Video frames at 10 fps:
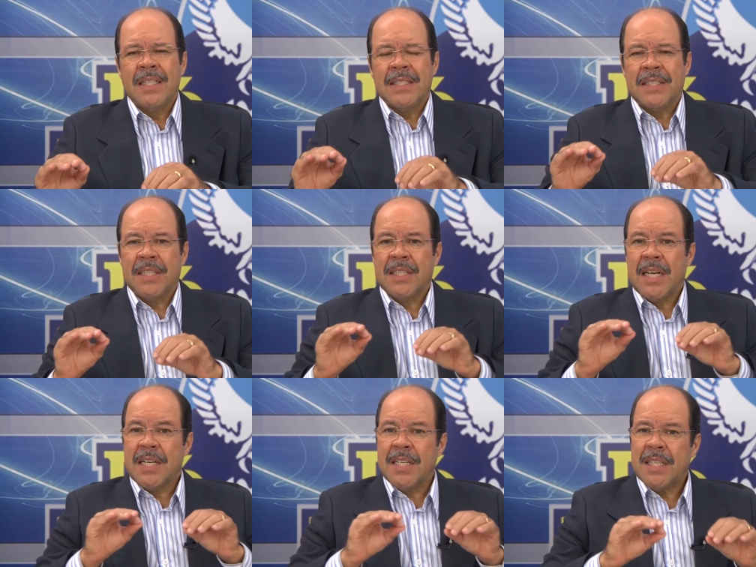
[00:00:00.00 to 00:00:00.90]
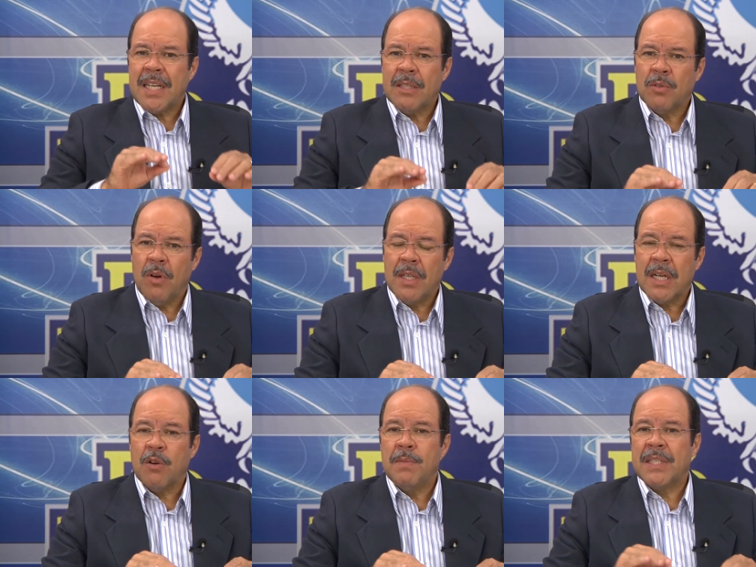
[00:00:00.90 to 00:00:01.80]
seja na Igreja
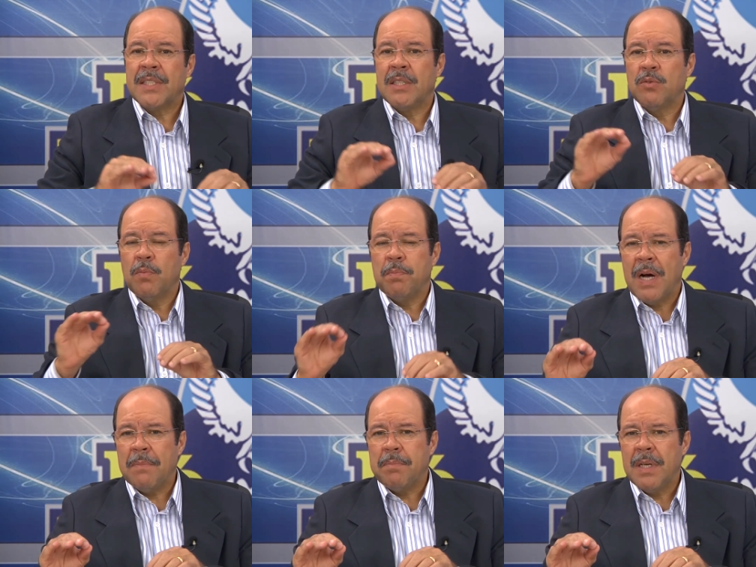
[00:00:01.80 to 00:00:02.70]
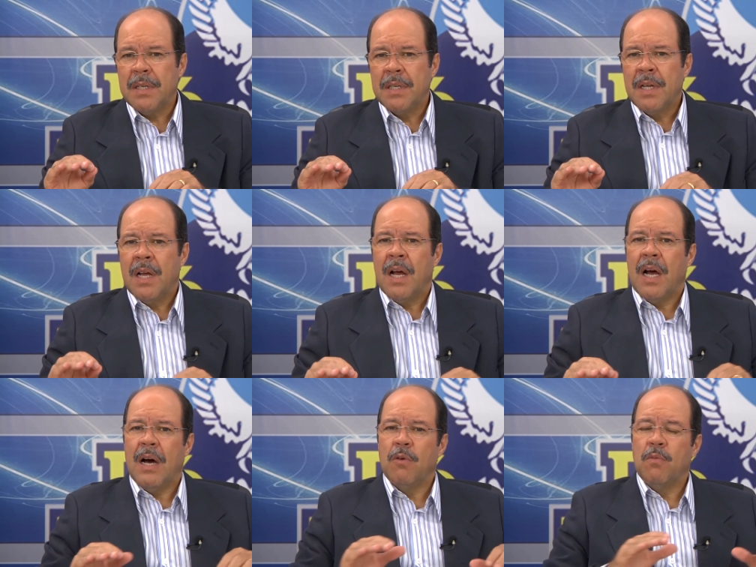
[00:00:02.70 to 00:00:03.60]
Católica, começando do Papa,
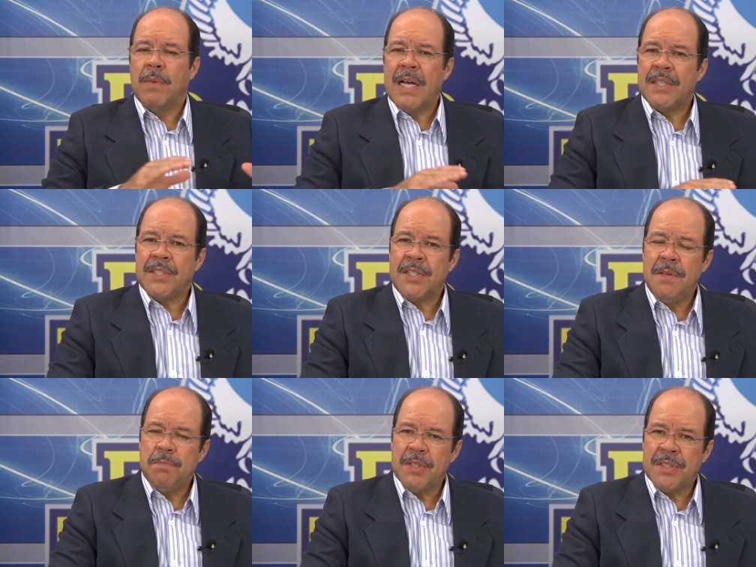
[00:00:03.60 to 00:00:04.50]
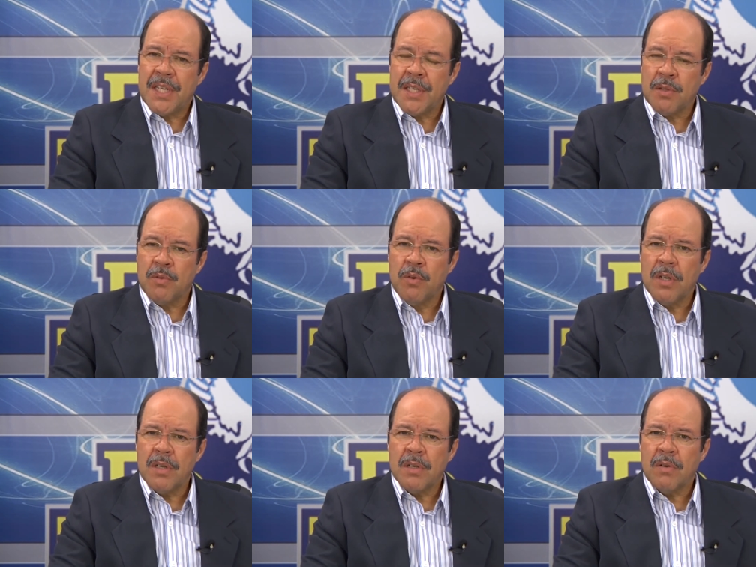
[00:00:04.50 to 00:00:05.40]
ao mais simples
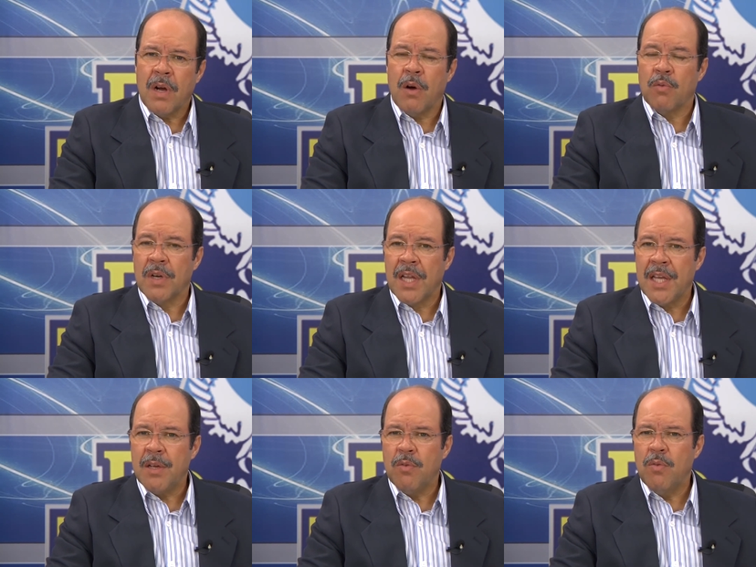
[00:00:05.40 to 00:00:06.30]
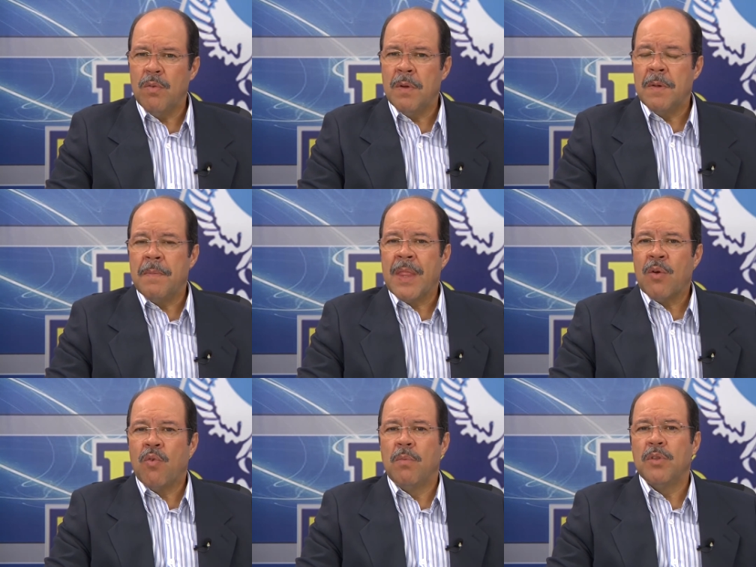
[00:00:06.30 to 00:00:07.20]
seguidor, ao leigo,
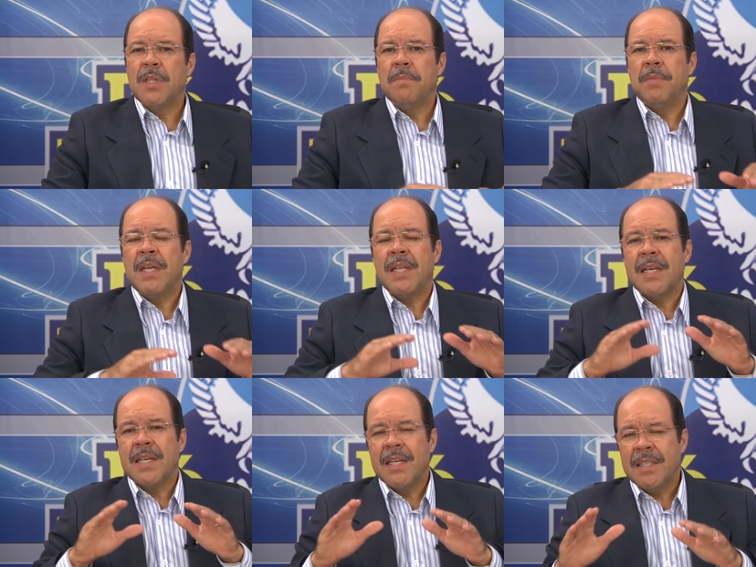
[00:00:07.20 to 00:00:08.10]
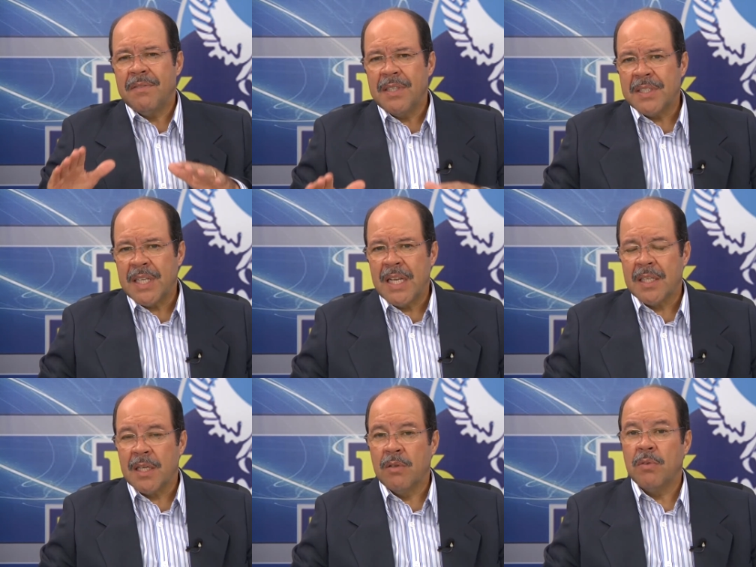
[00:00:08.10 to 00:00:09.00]
como também na Igreja
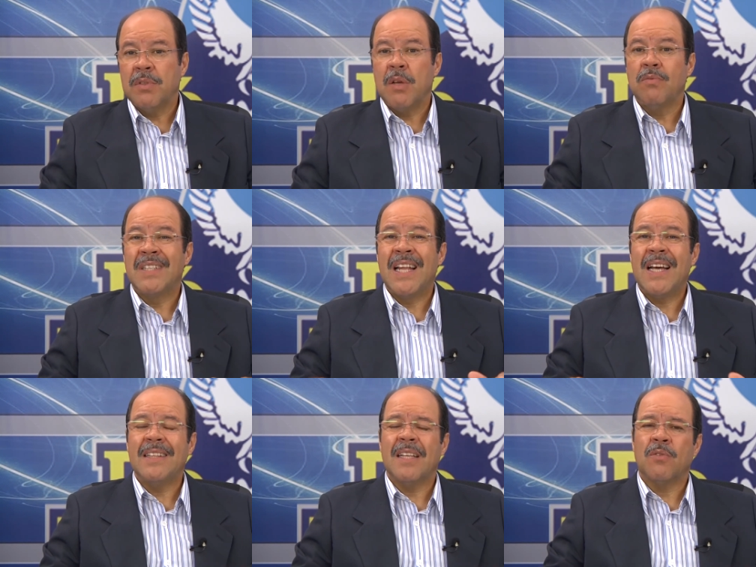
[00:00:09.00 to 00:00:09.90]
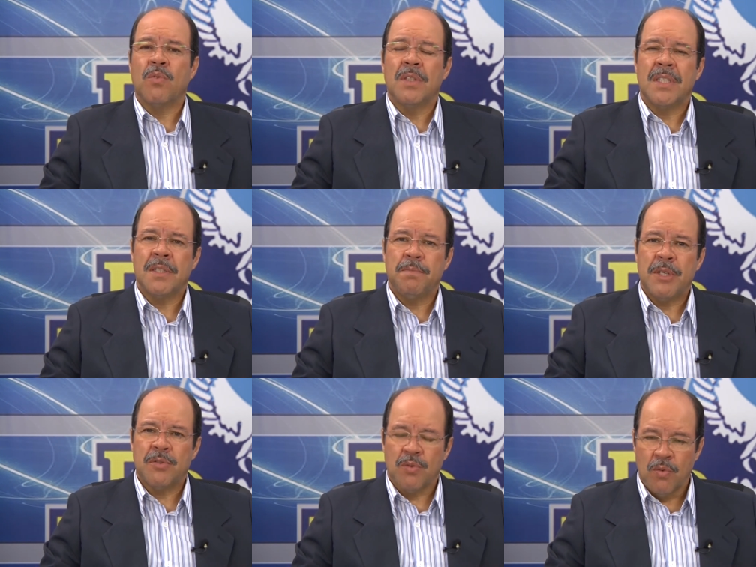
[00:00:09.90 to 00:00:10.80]
Evangélica. Eu não tenho nada contra as
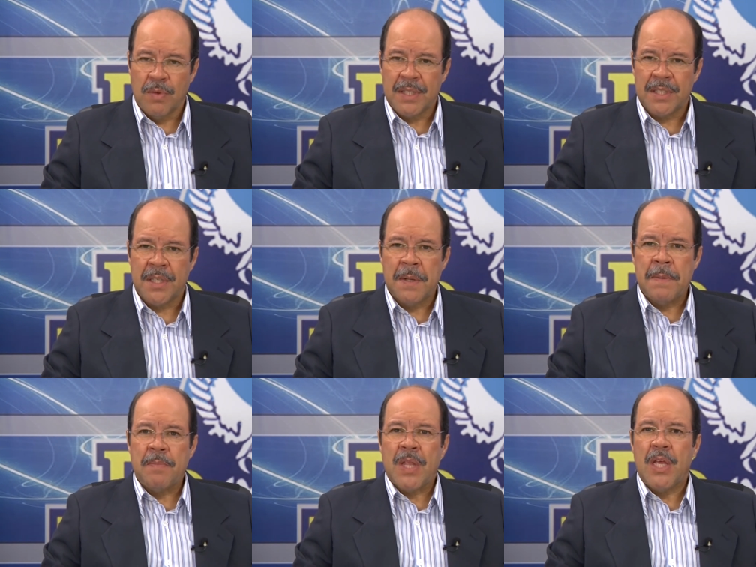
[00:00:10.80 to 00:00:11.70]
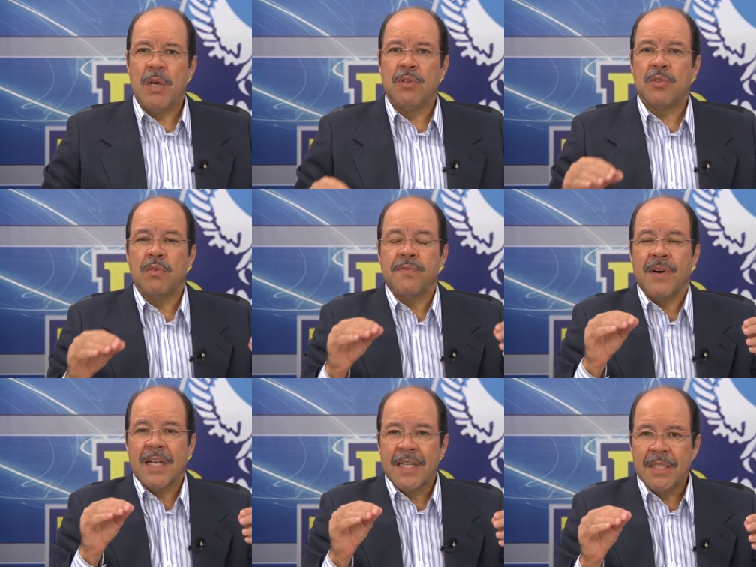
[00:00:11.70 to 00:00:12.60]
pessoas. Eu estou
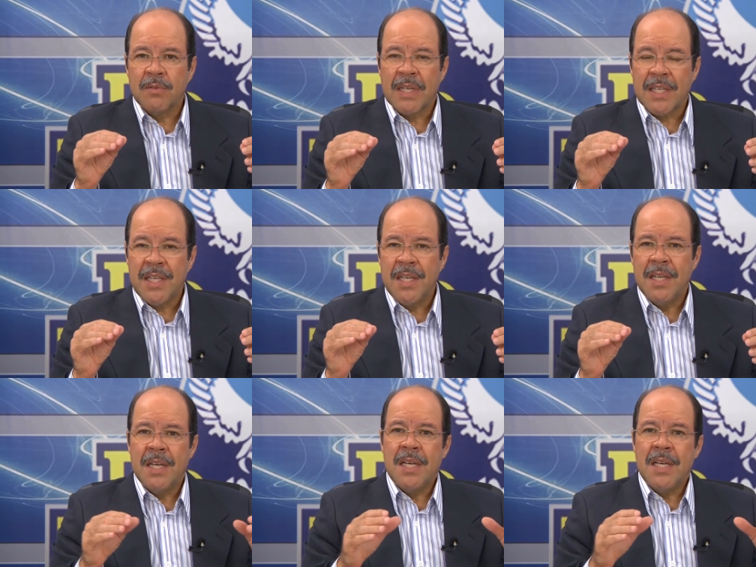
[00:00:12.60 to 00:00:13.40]
falando aqui